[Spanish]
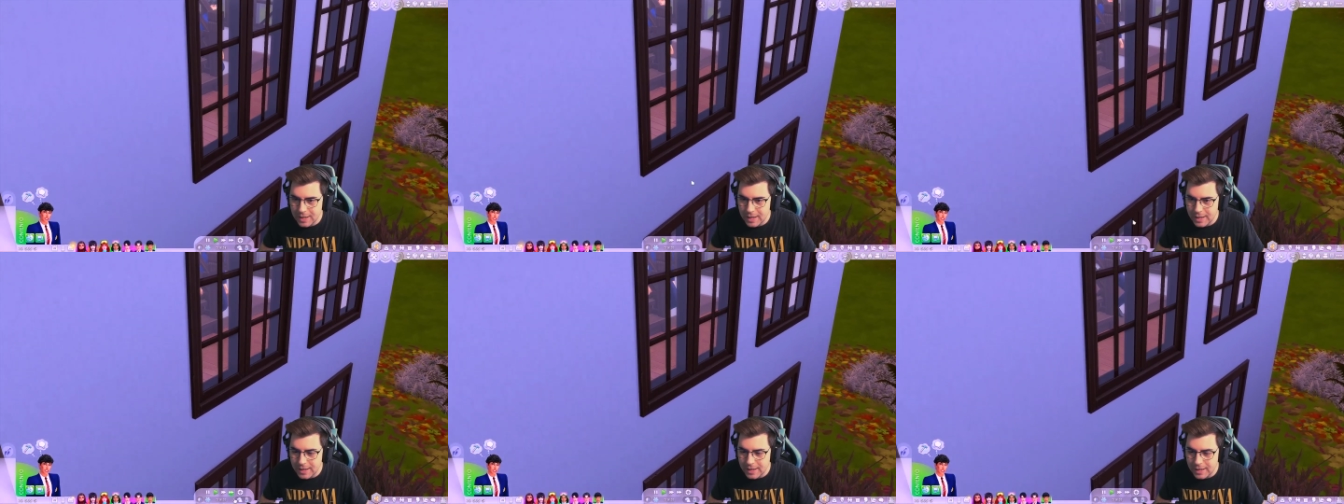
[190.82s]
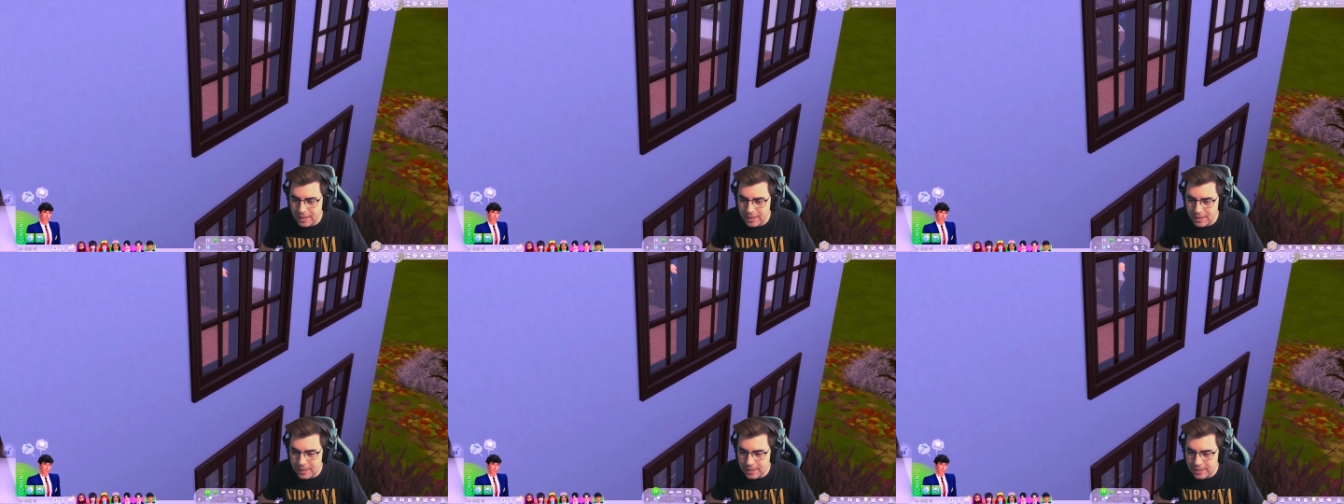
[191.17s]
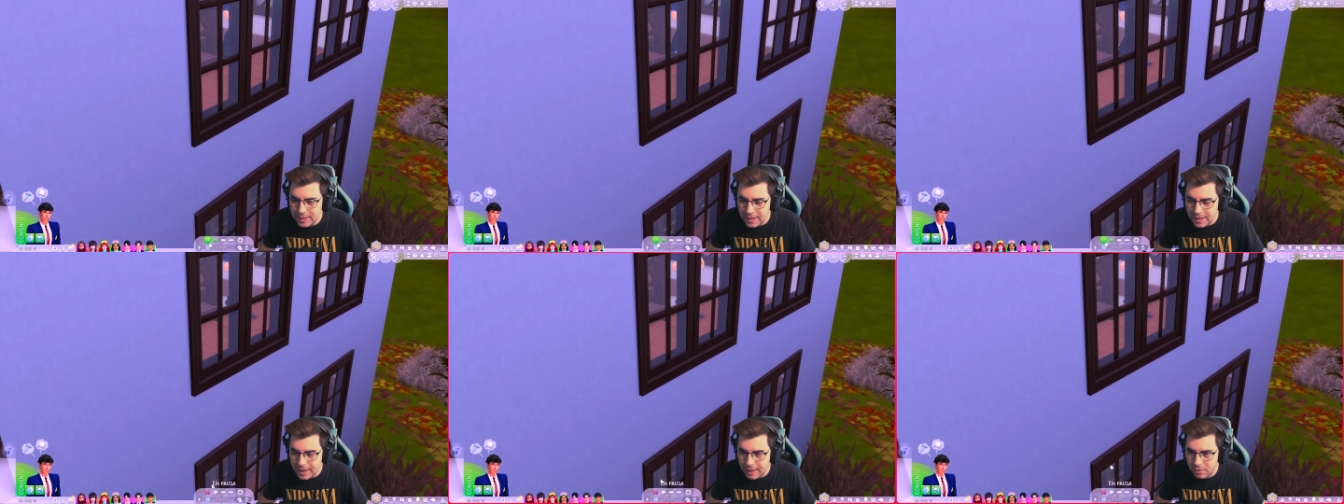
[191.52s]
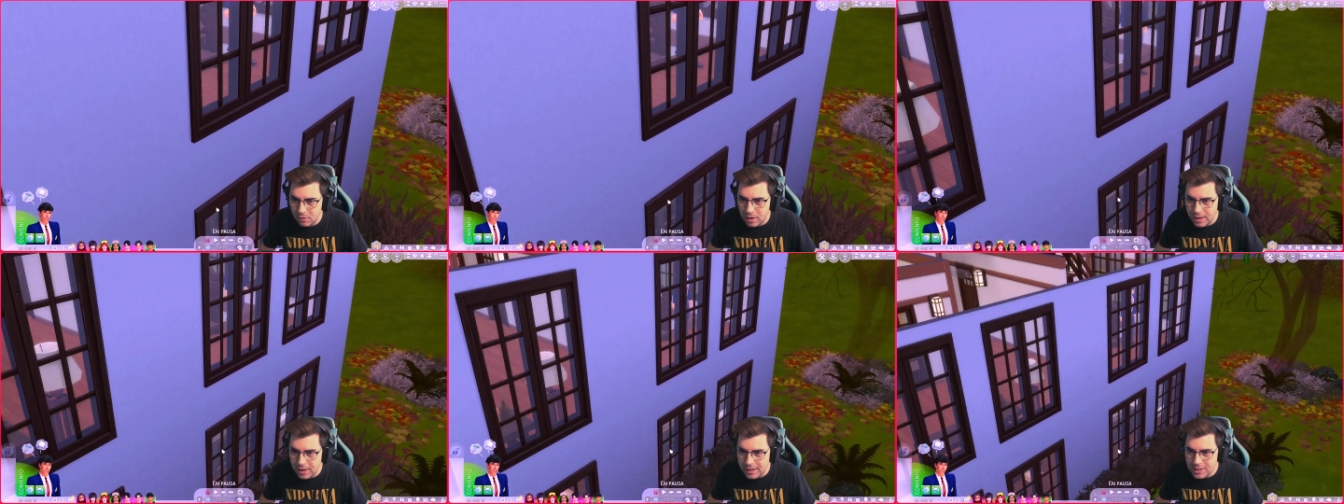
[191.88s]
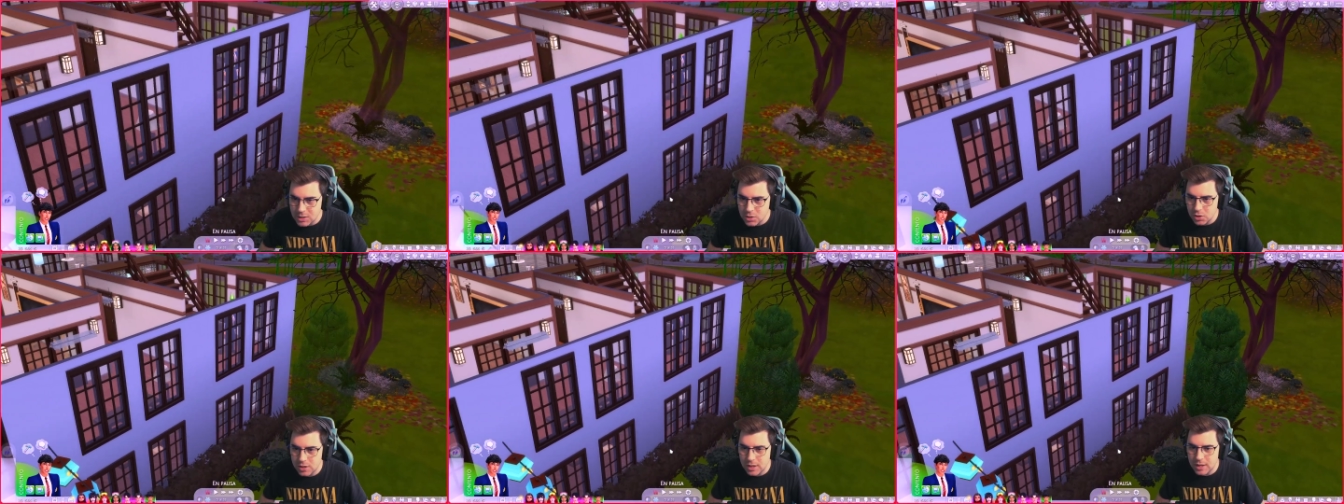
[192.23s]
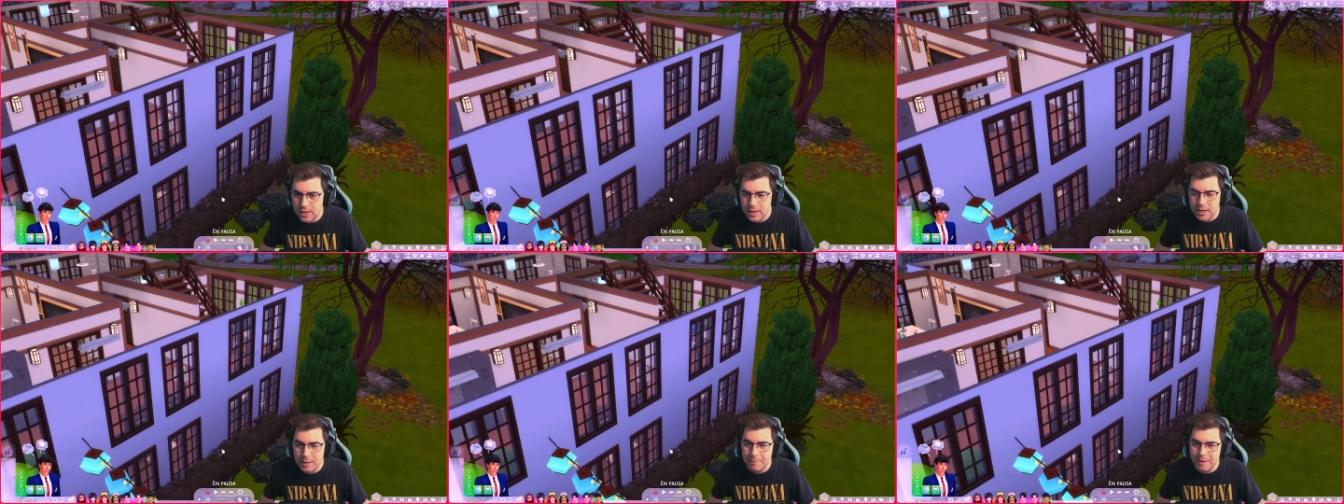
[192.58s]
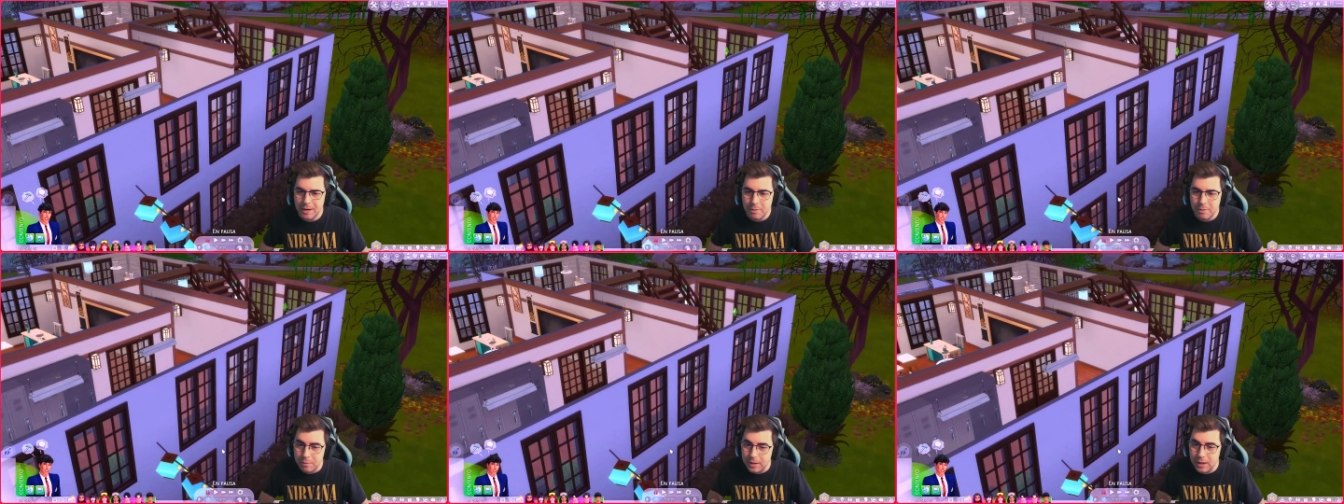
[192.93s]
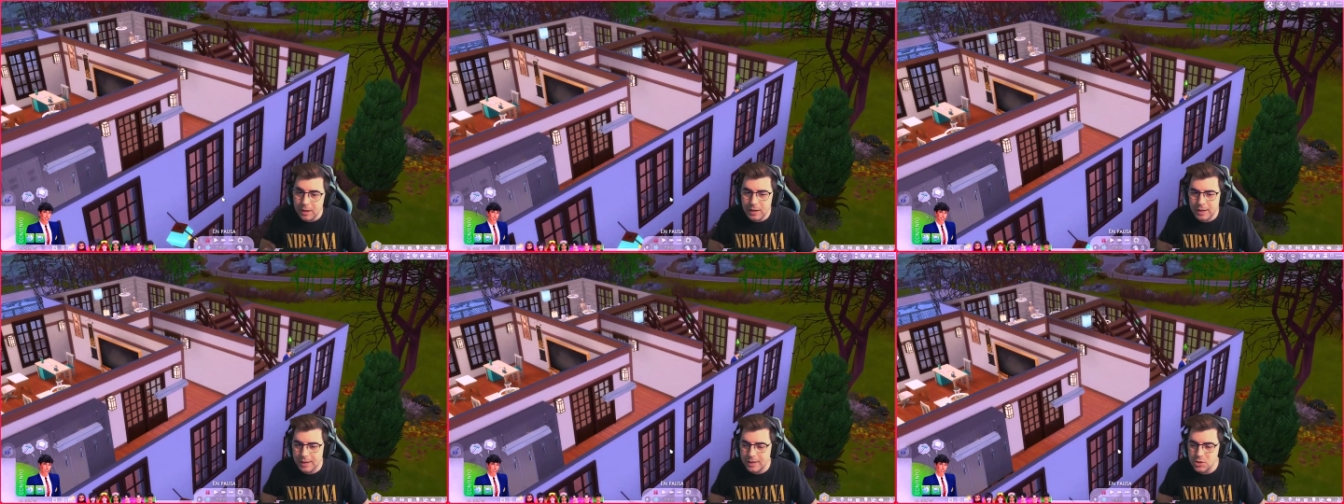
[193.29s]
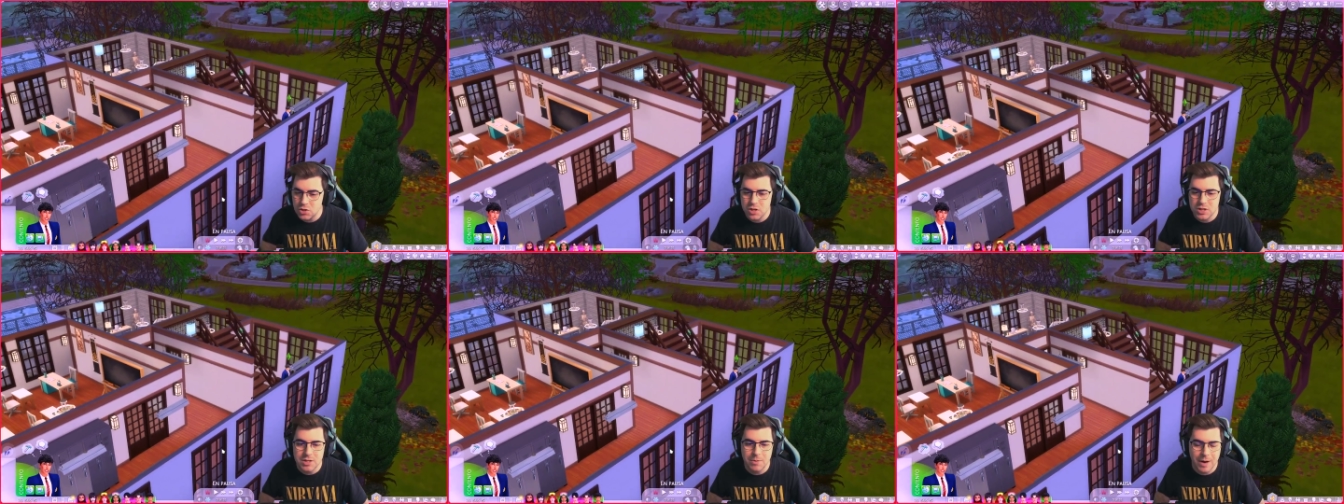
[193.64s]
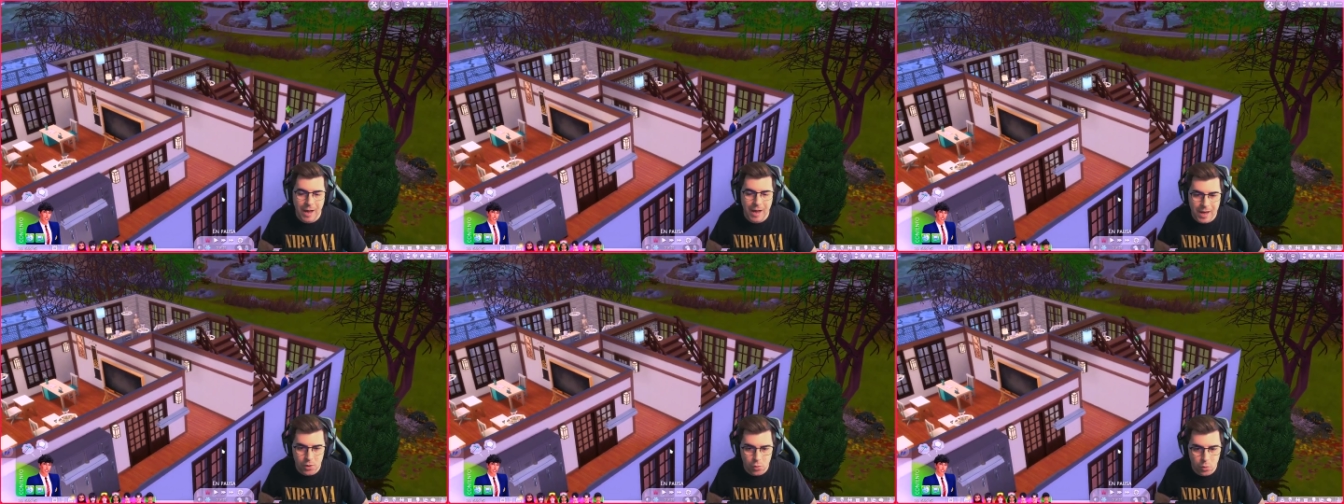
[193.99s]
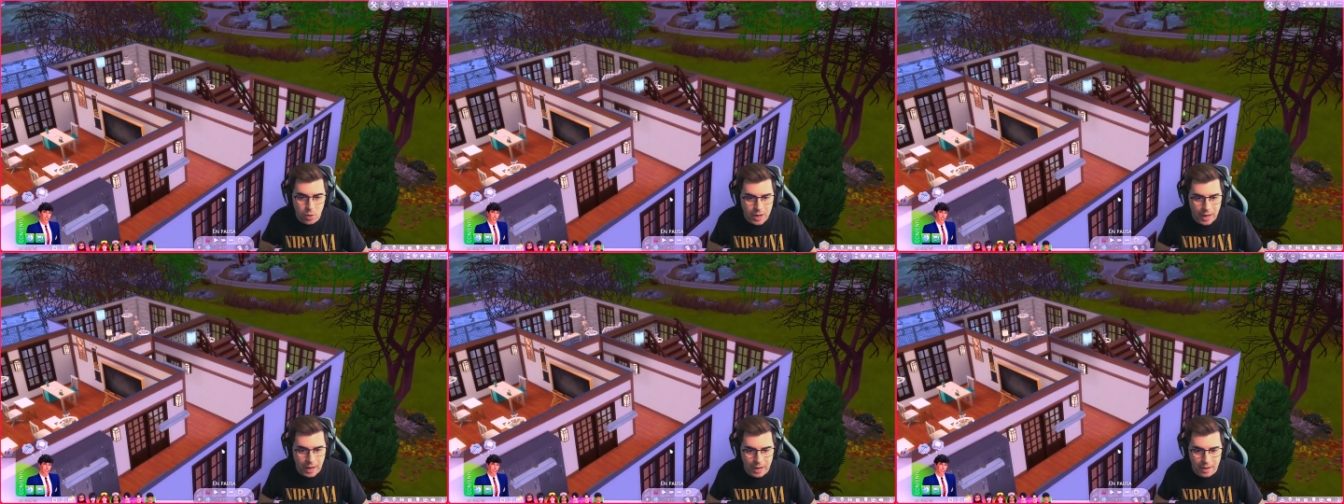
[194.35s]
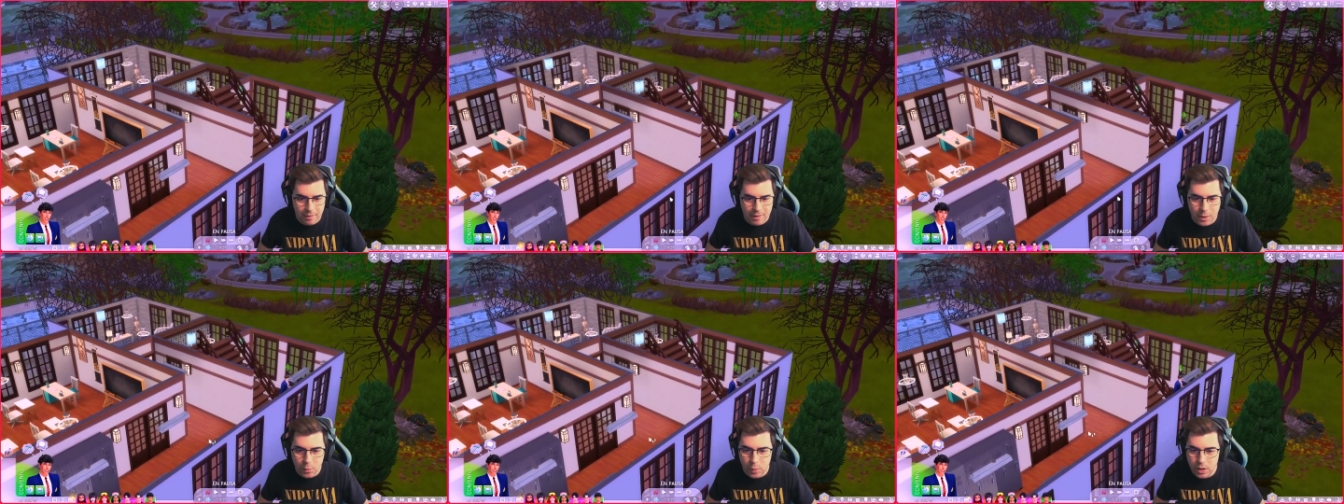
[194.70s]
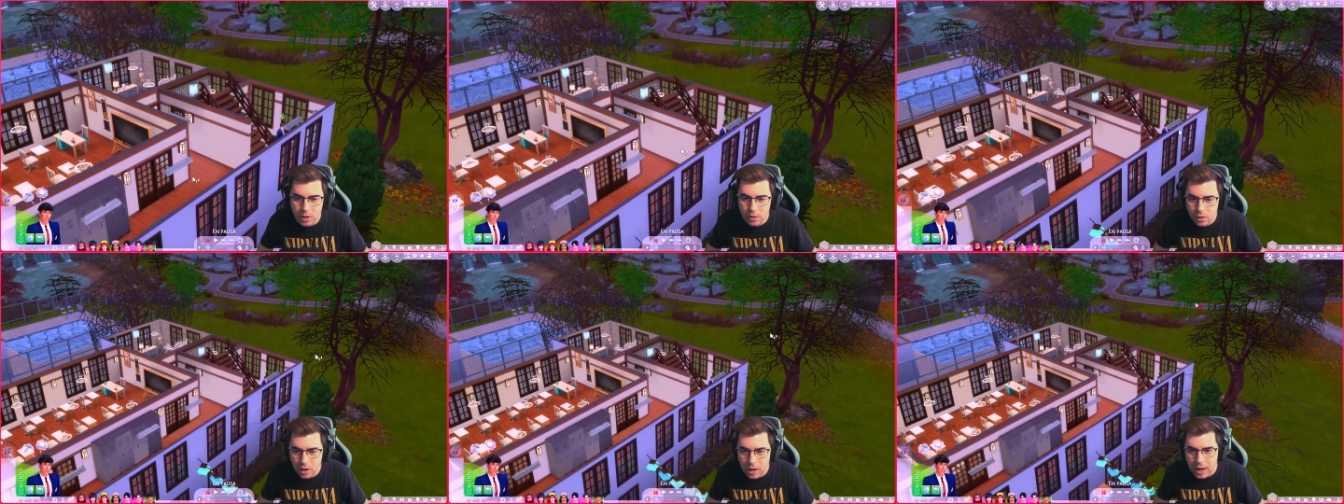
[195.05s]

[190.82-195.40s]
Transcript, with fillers: en el internado, aquí es donde van a vivir, aquí es donde se van a educar, ¿de acuerdo?